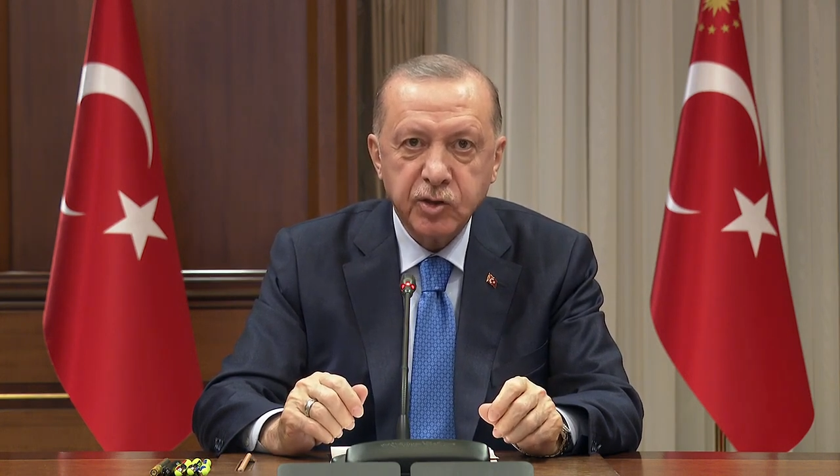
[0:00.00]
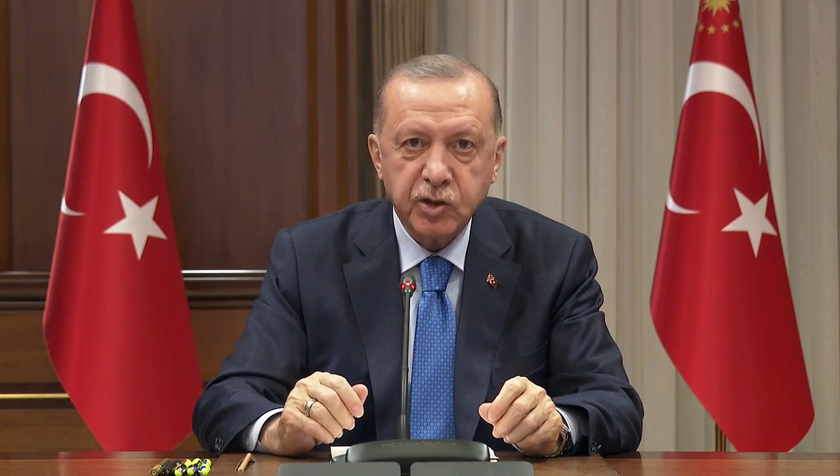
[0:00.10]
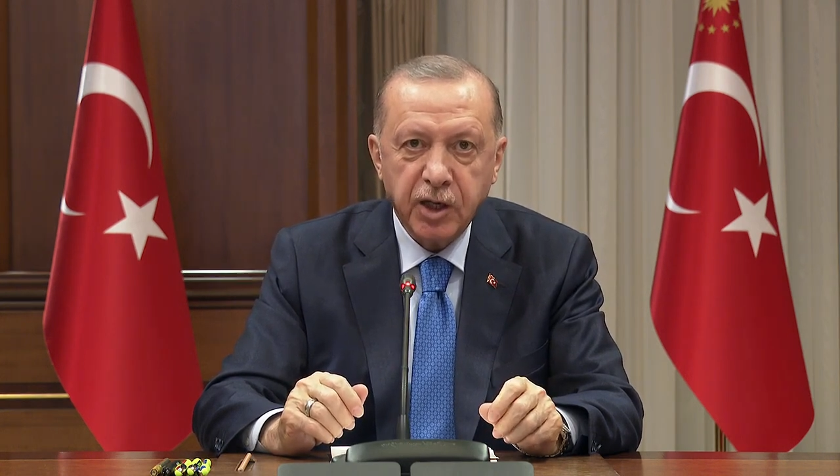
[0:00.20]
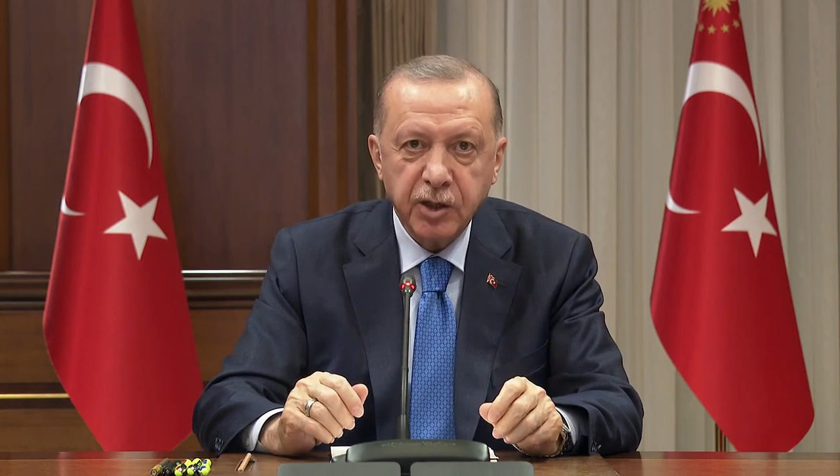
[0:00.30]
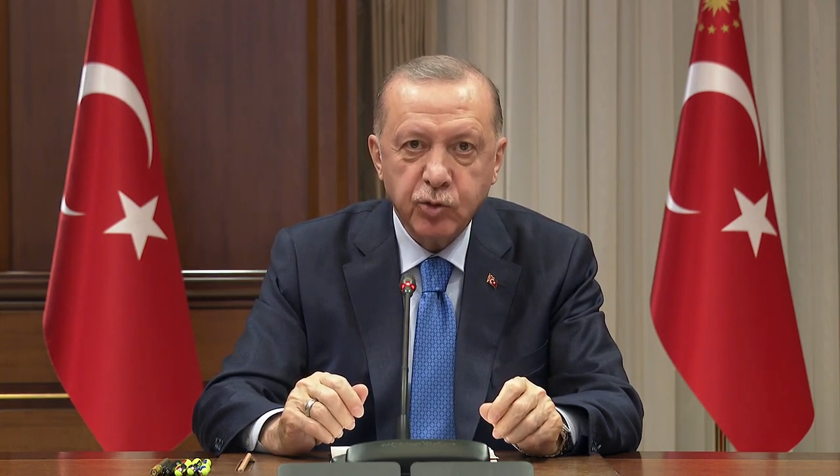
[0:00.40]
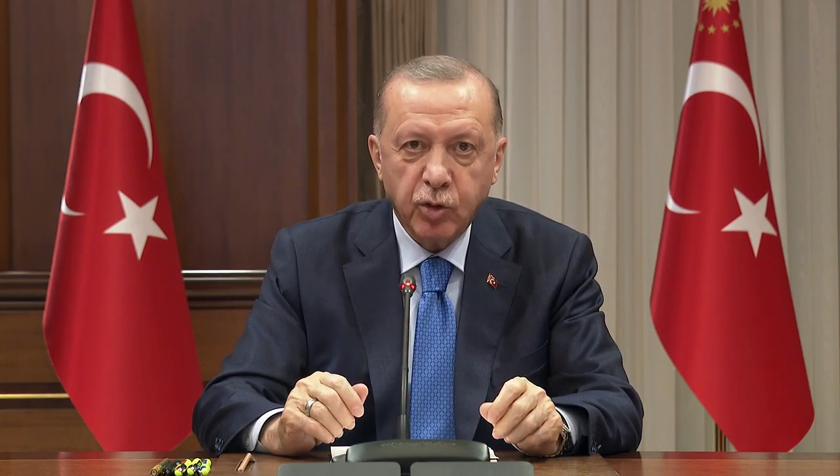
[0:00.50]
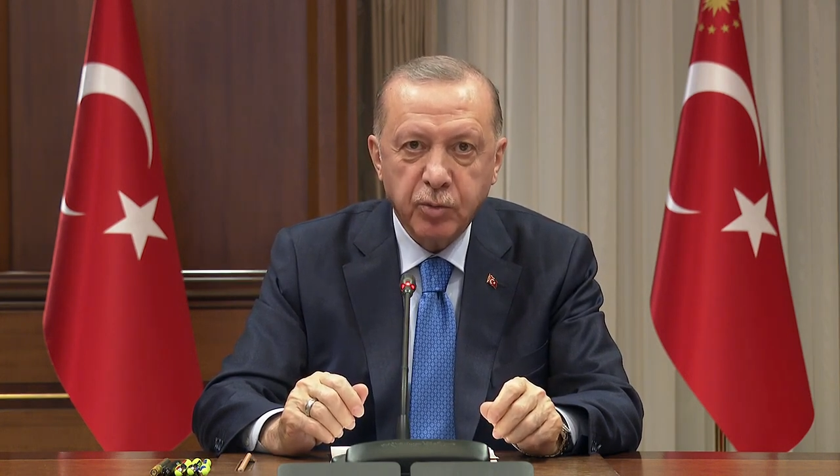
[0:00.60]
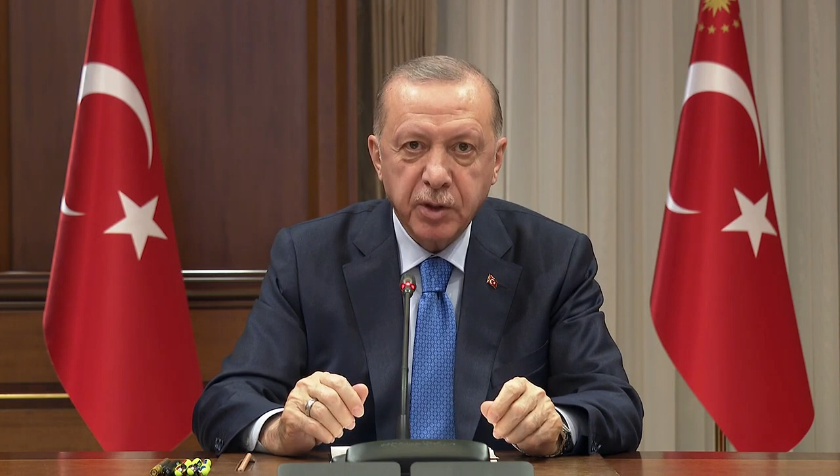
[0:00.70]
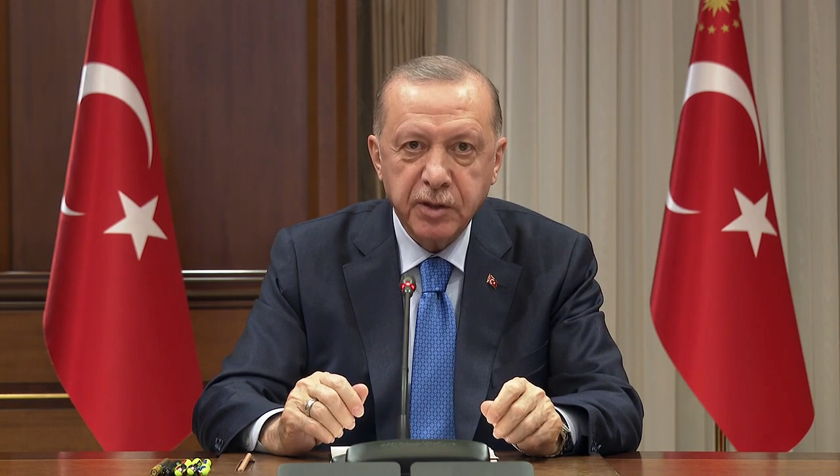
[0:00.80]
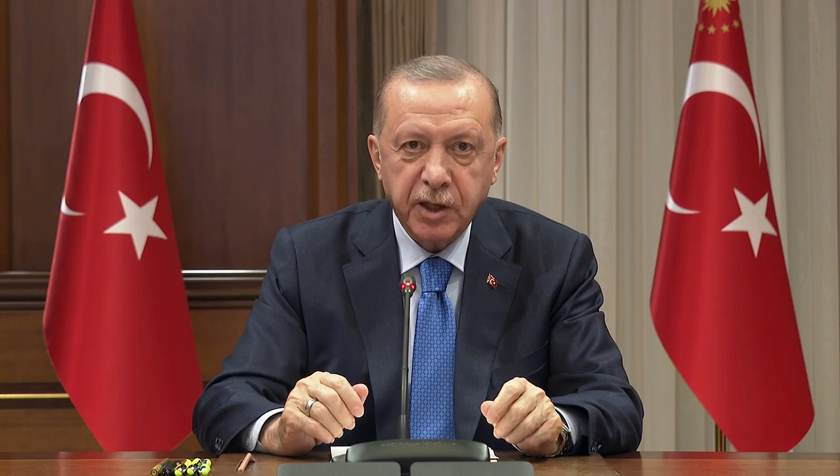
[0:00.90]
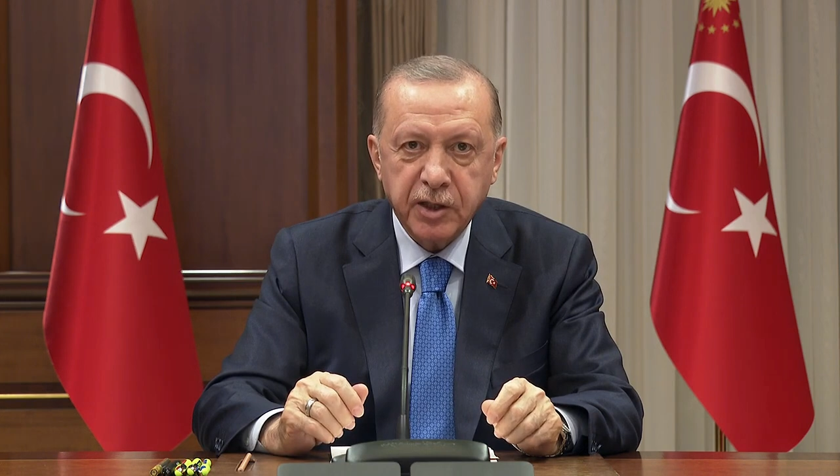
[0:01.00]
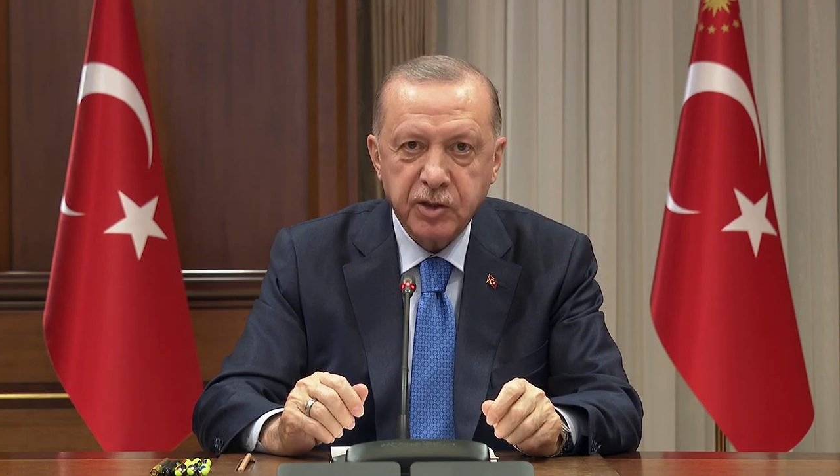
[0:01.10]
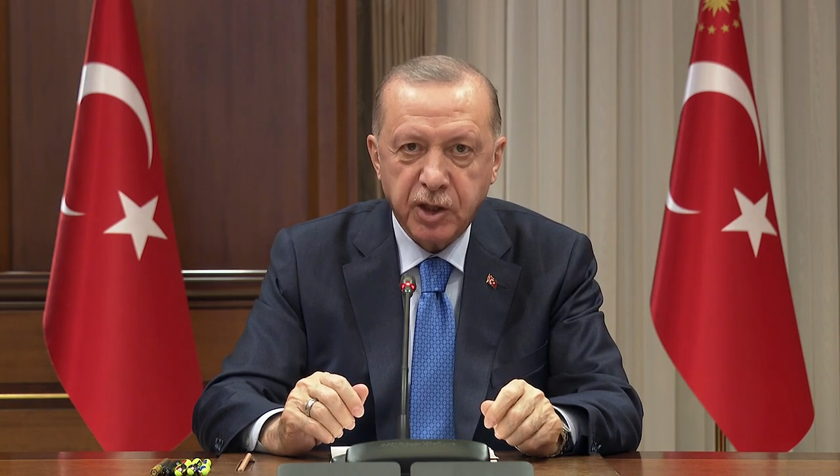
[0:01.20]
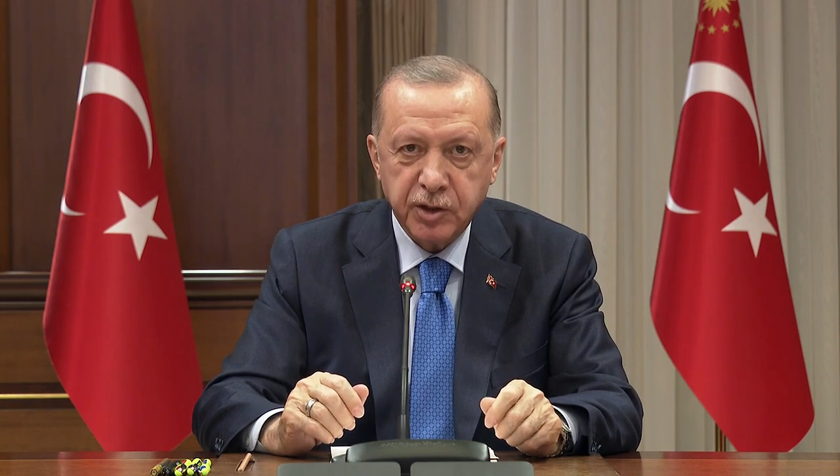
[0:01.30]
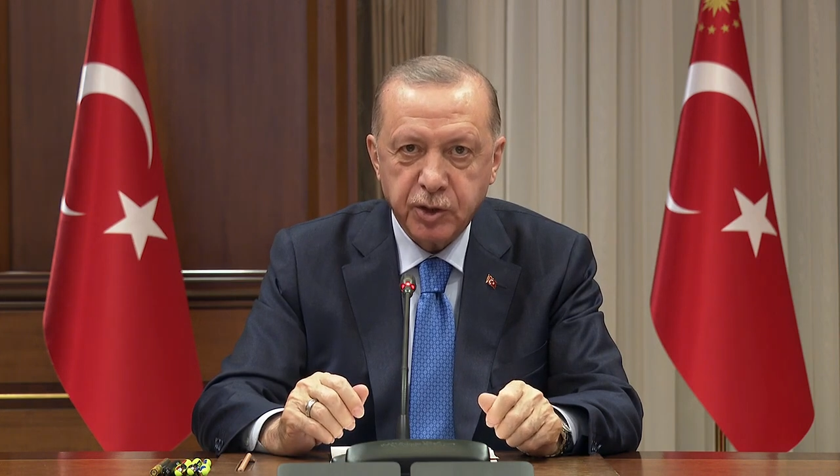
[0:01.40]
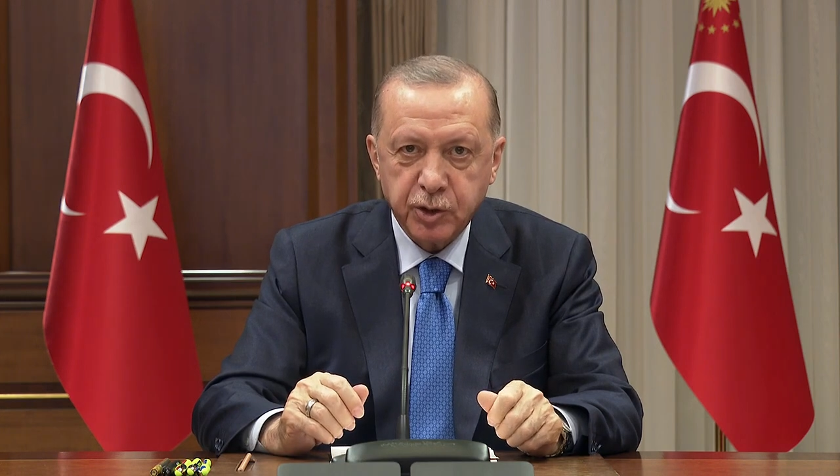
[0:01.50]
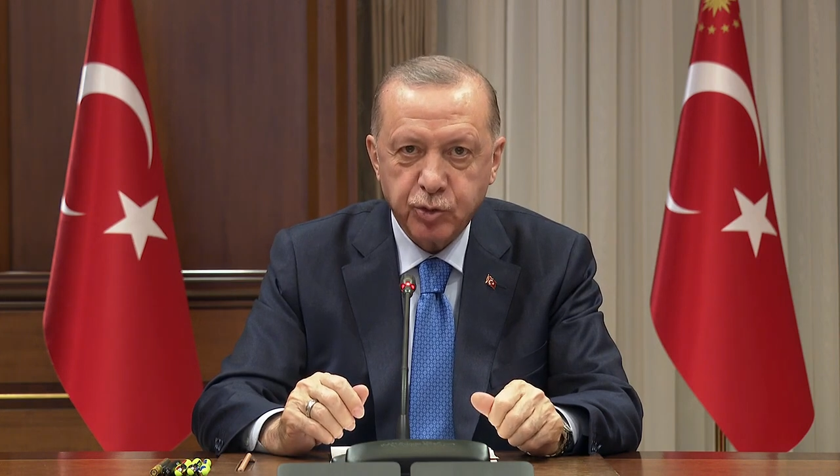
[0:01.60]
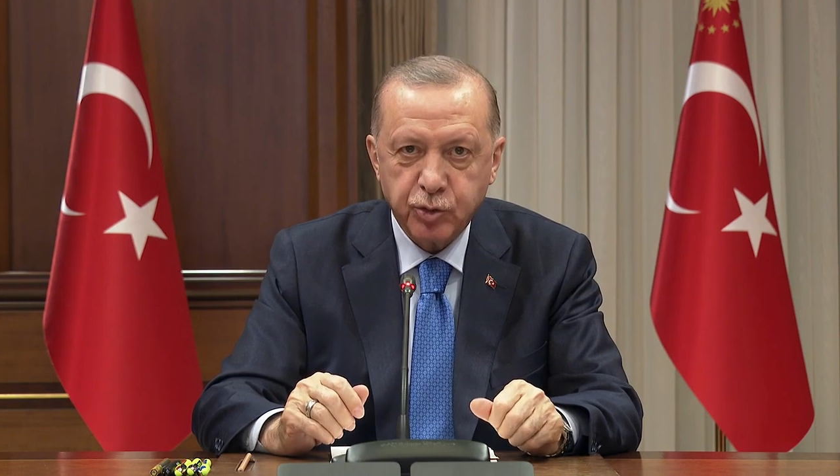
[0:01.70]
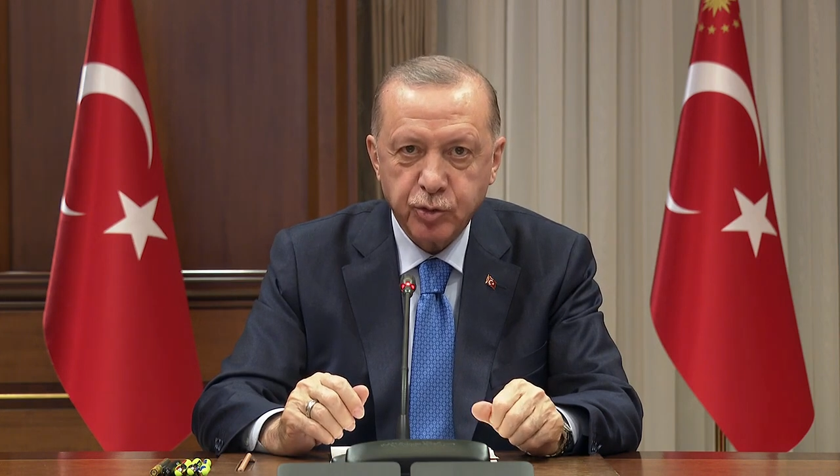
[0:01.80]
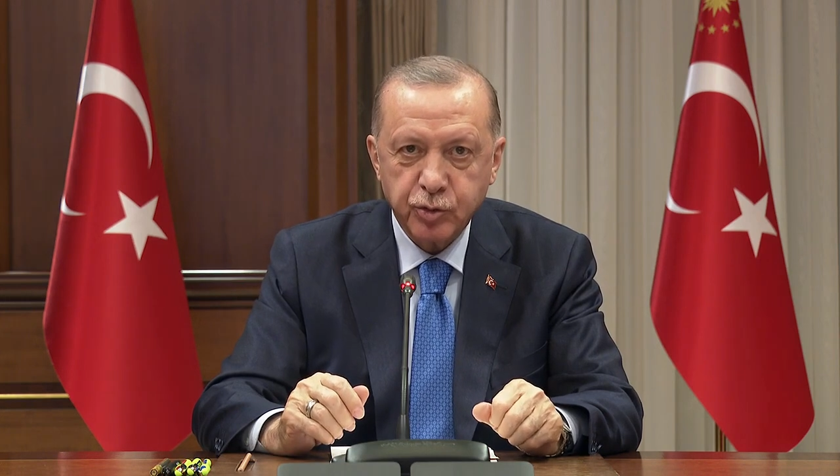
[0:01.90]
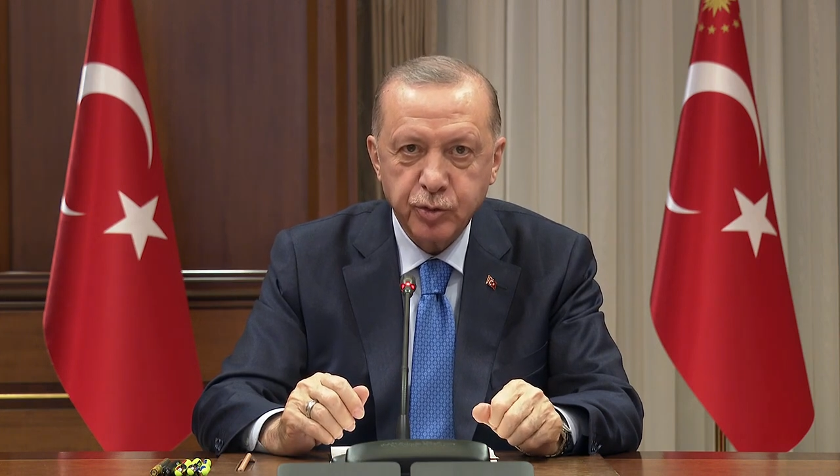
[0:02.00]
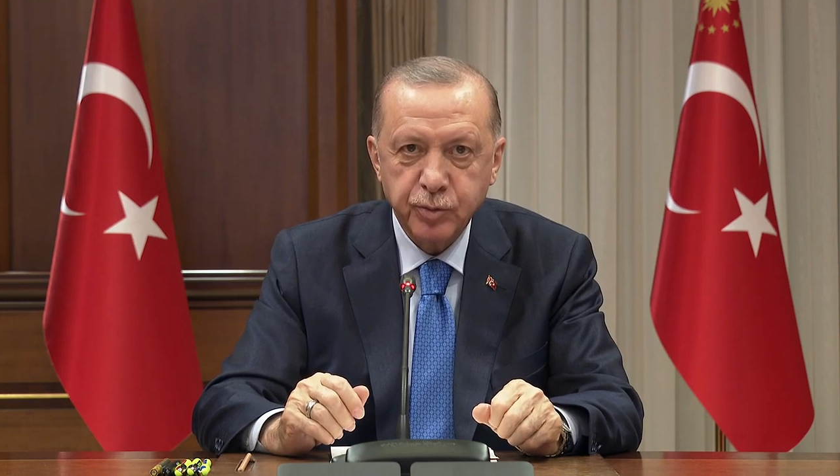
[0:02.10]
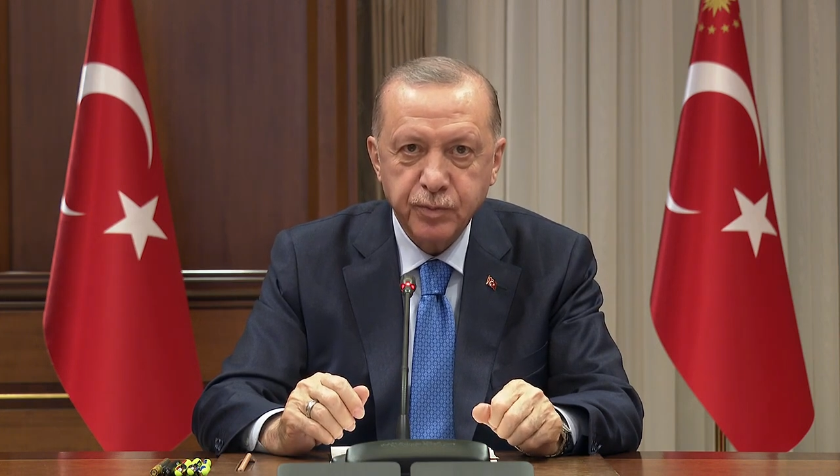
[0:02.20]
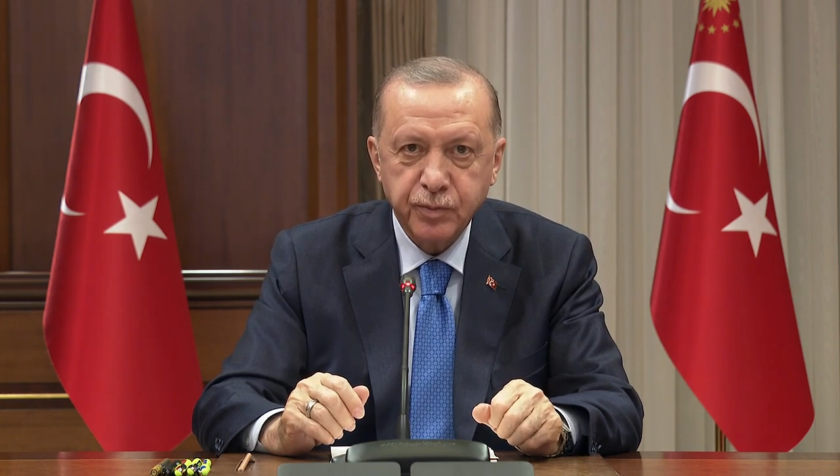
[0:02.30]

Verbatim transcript: şahit olmanın heyecanını yaşıyoruz.